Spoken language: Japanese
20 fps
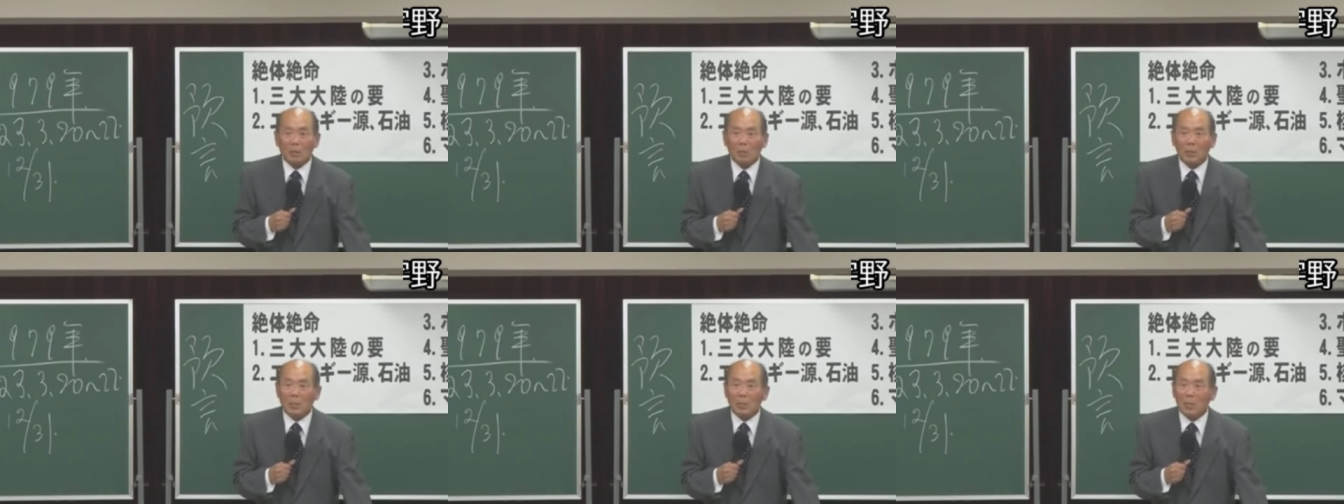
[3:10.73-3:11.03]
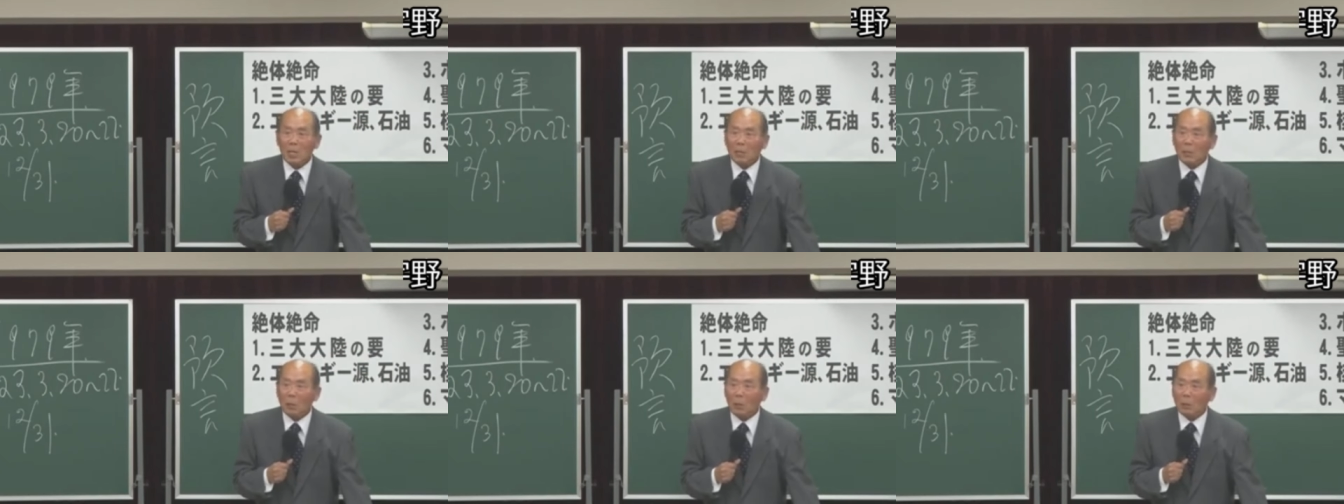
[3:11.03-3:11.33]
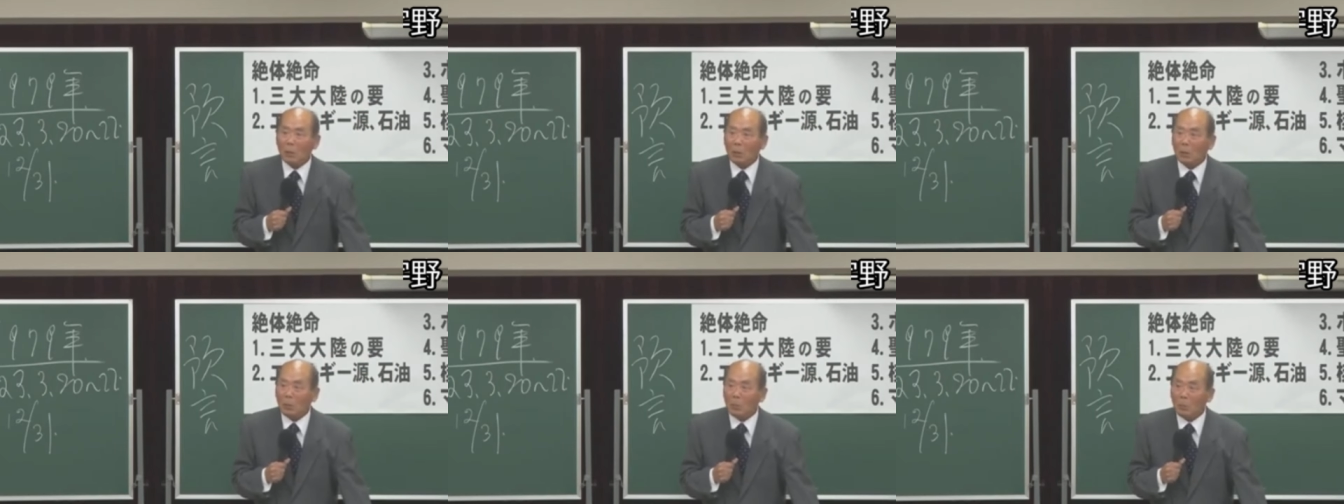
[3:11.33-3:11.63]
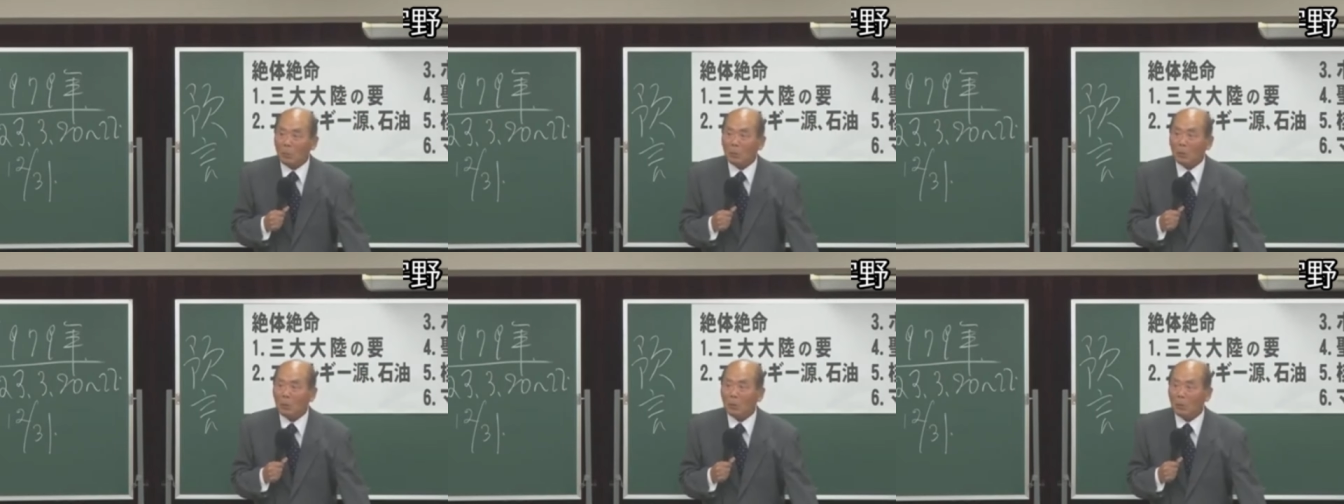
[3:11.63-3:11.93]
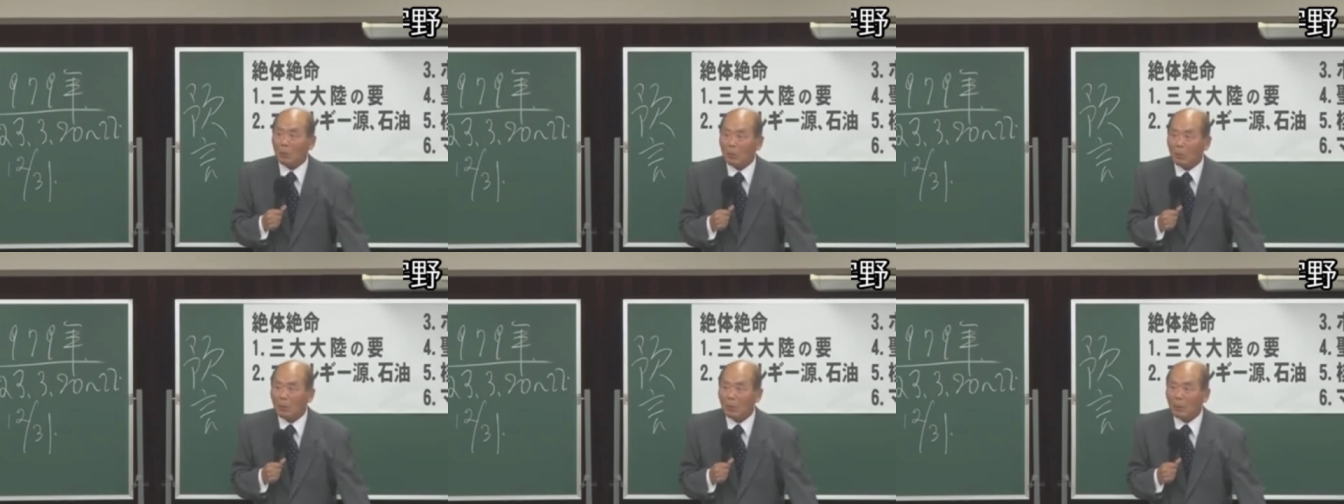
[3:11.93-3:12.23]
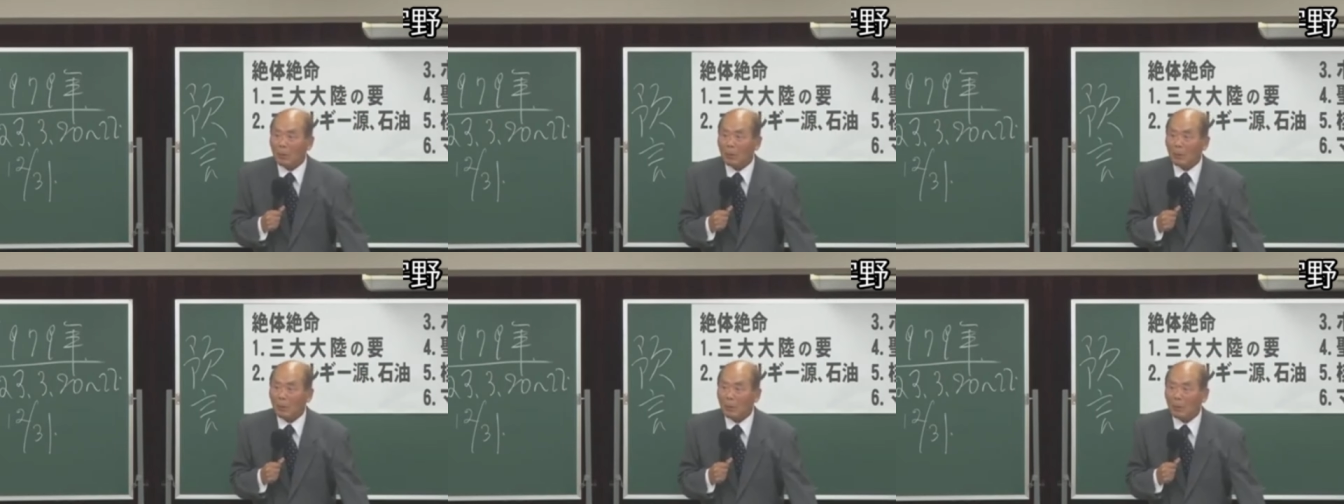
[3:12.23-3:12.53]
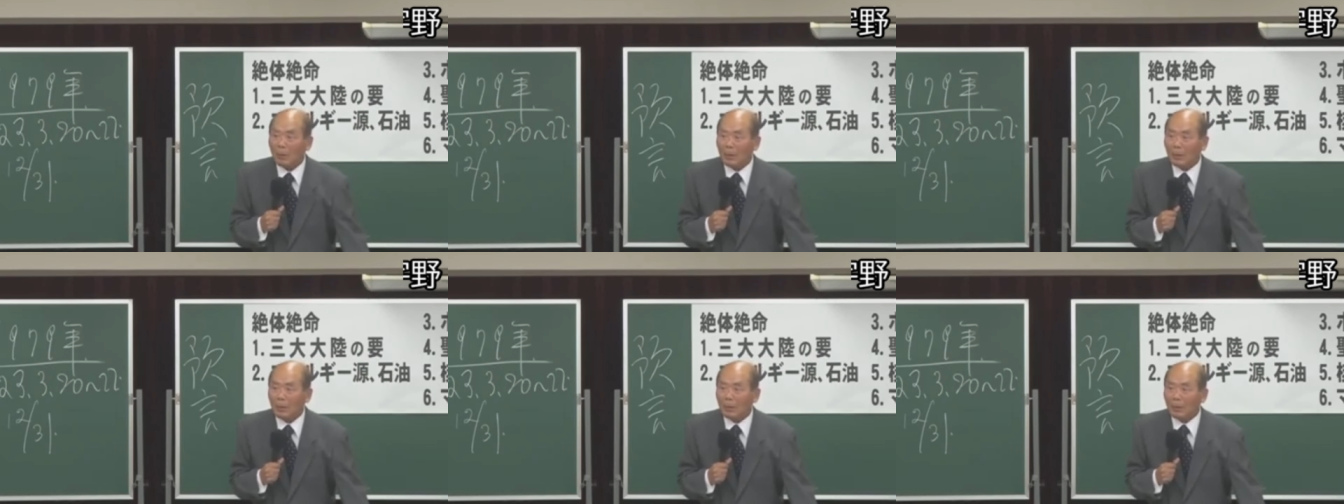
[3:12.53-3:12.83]
自然に起きたと思ってるの
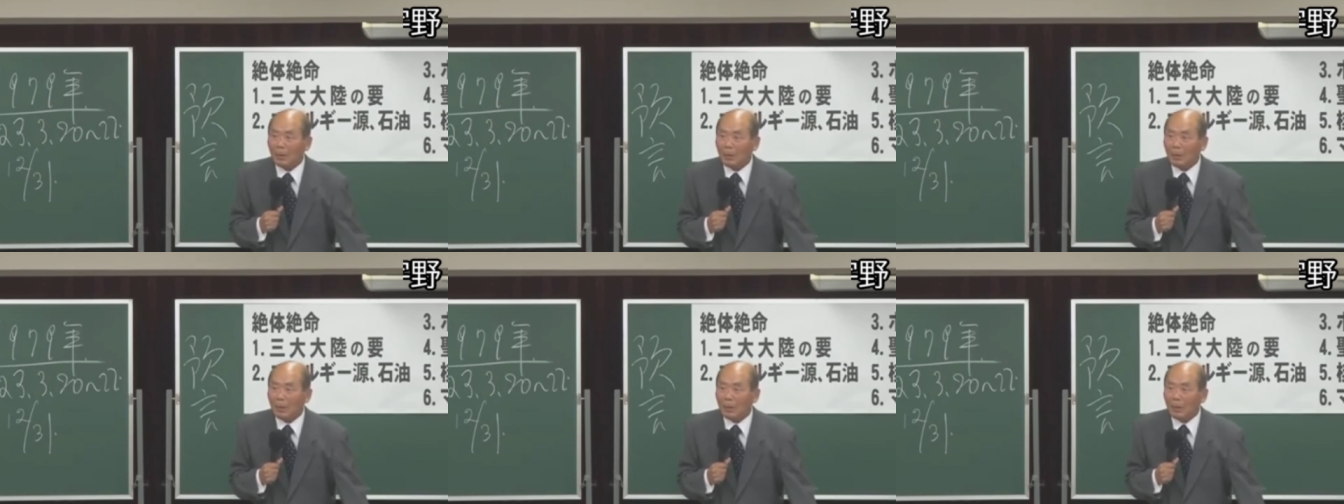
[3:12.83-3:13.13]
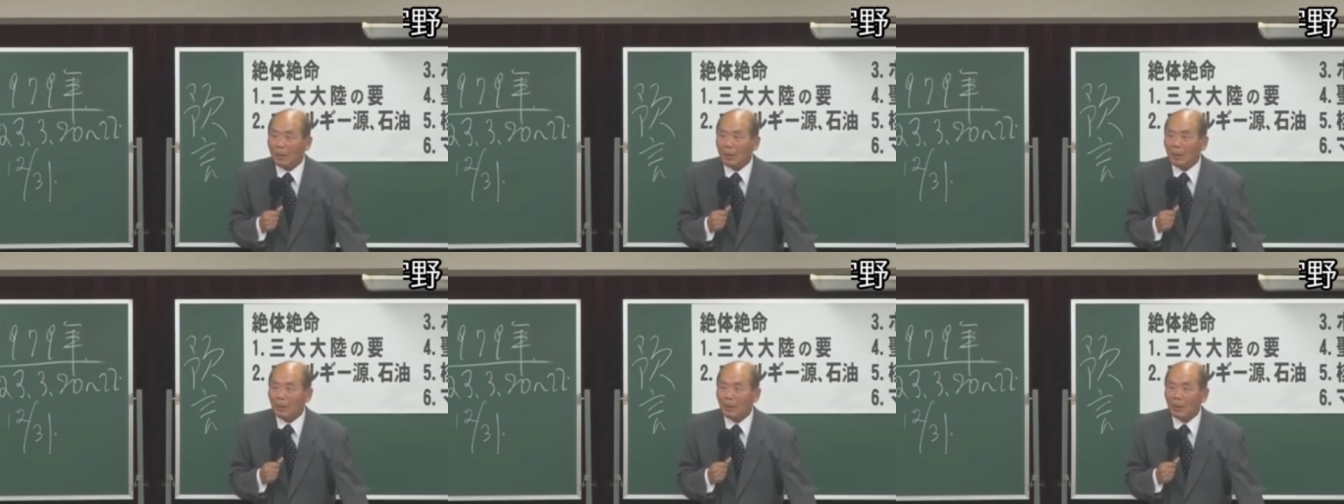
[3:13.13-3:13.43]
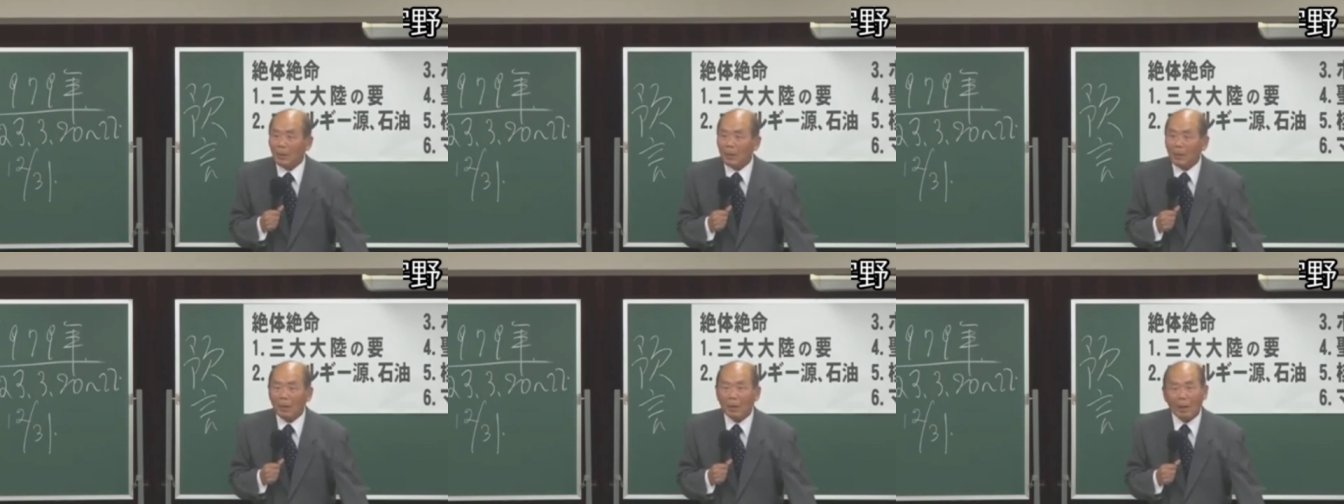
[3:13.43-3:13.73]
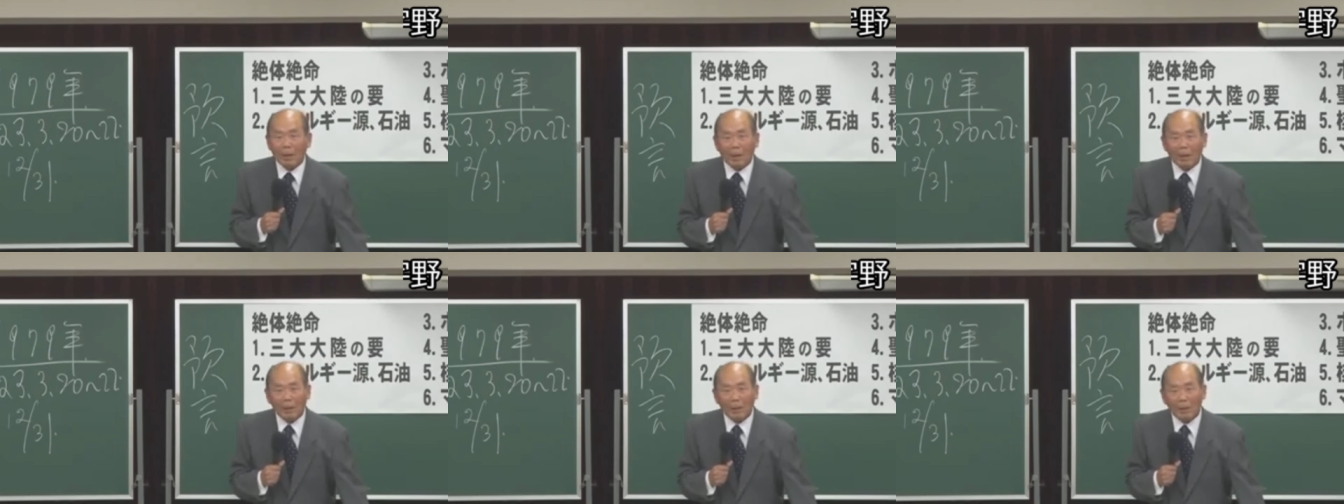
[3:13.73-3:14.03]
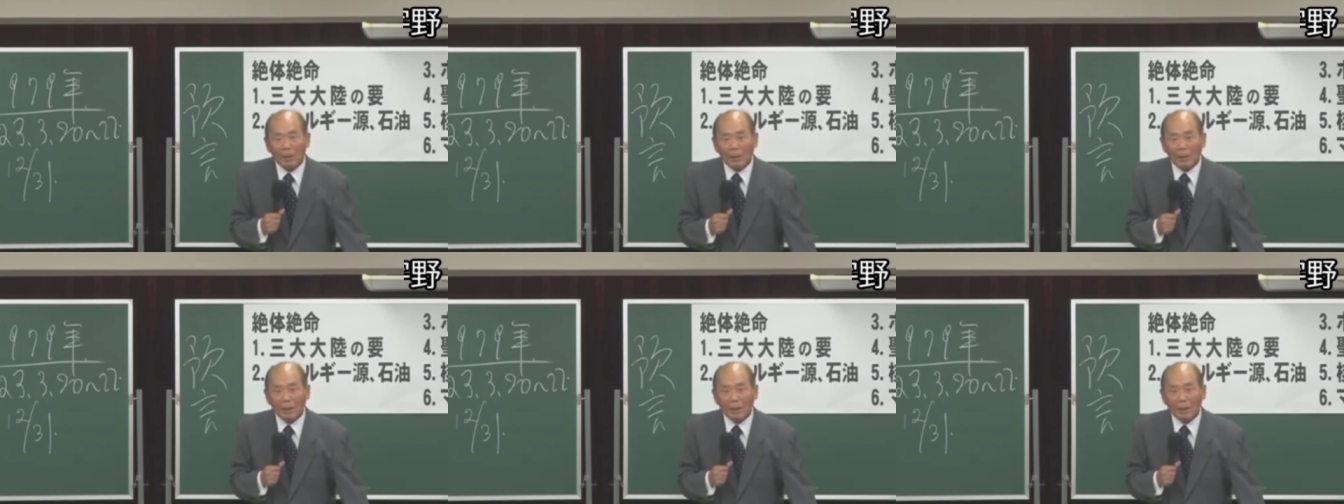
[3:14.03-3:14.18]
ええ。